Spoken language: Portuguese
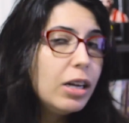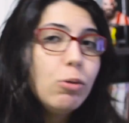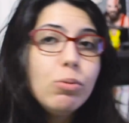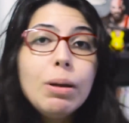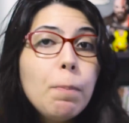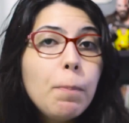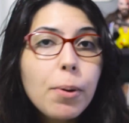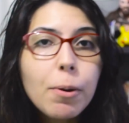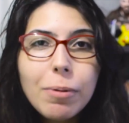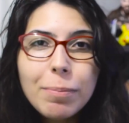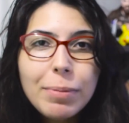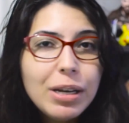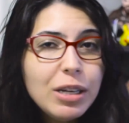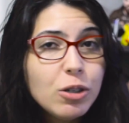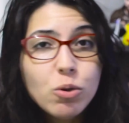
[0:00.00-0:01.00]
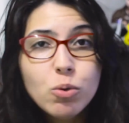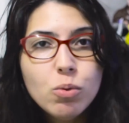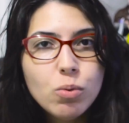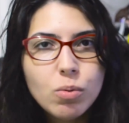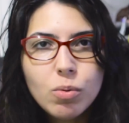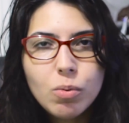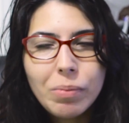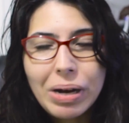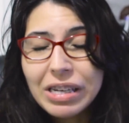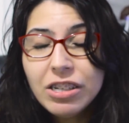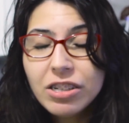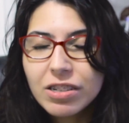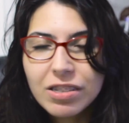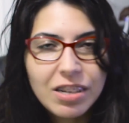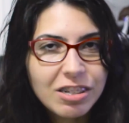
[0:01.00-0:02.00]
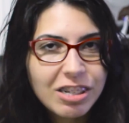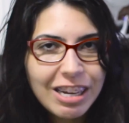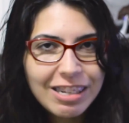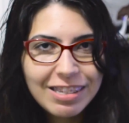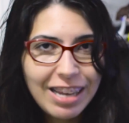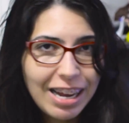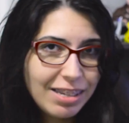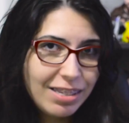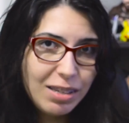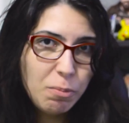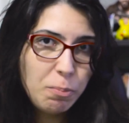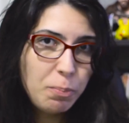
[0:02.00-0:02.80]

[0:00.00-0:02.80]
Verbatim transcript: E não tem problema nenhum uma ninja se achar sexy e